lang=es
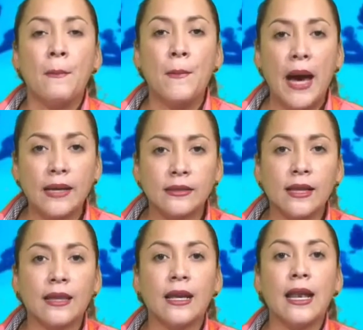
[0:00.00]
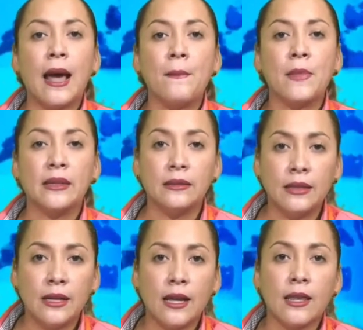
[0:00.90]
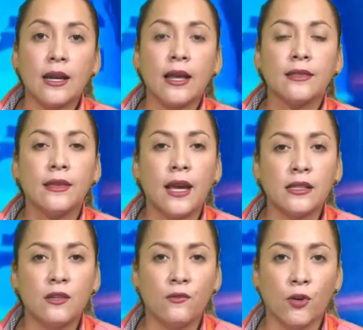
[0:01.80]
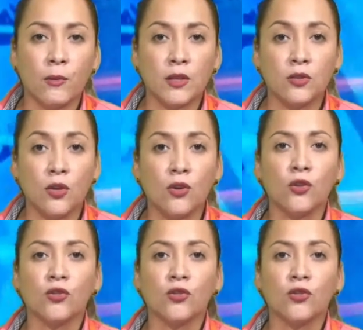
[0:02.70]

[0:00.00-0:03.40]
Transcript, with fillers: Basta de la mentira y de la desinformación.